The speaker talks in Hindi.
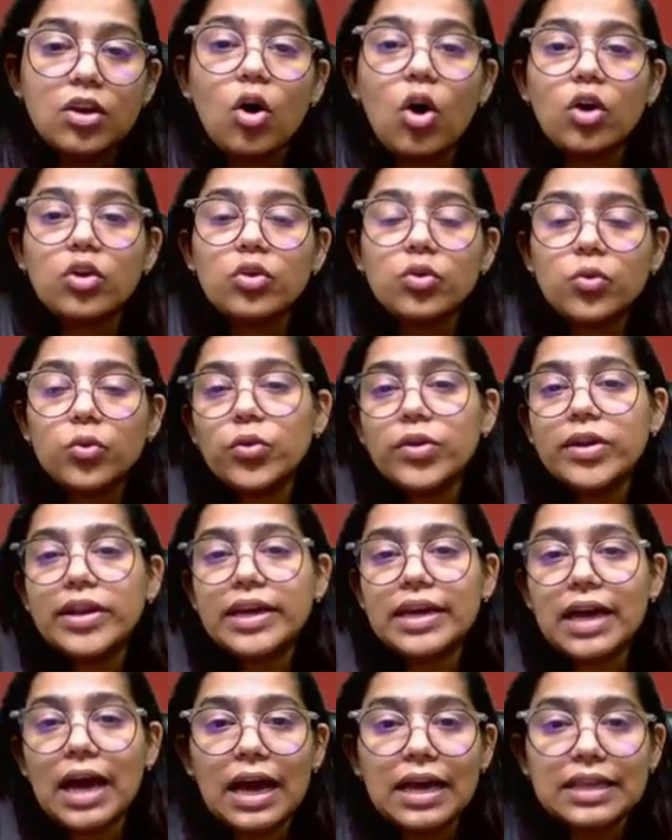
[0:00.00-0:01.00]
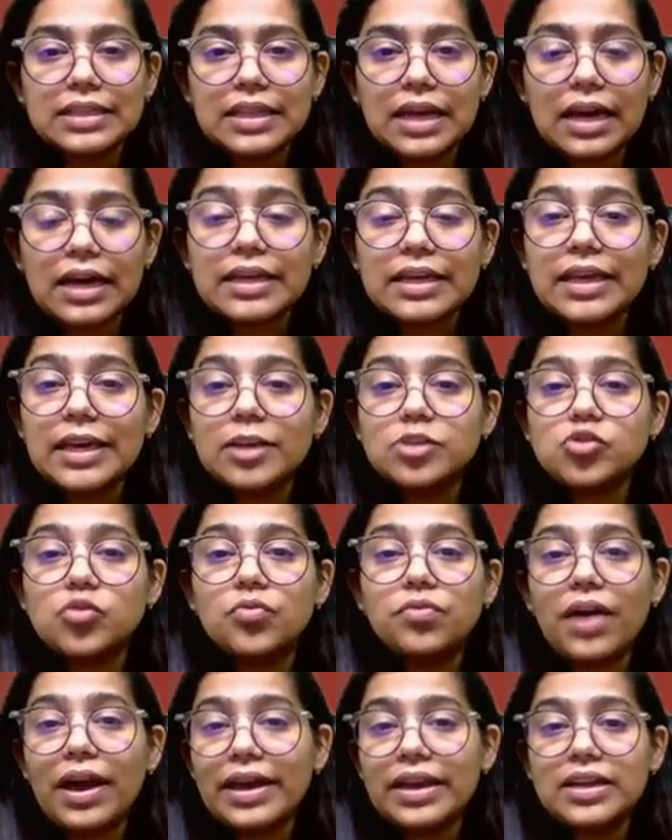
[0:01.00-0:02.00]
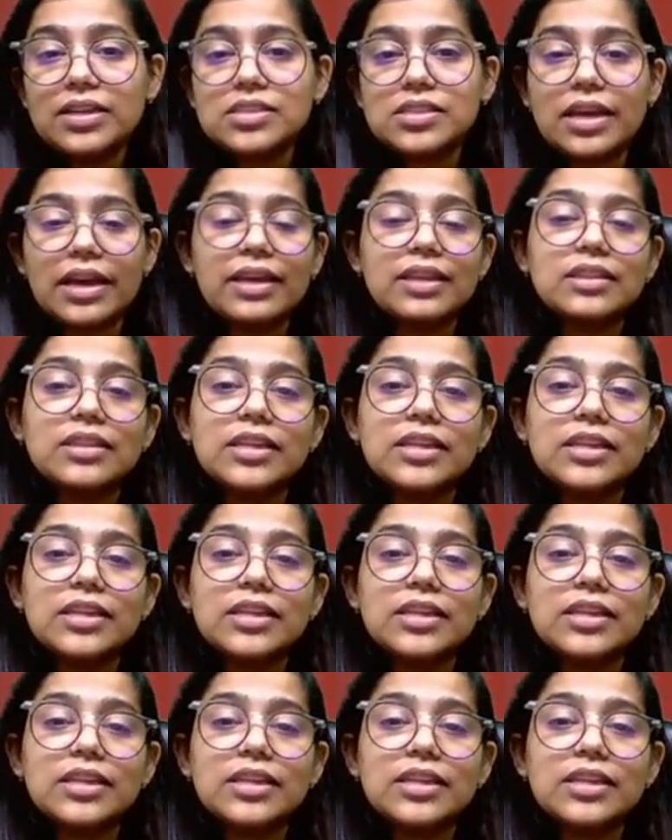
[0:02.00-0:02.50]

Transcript: और उन्होंने कहा था कि जो वायरस है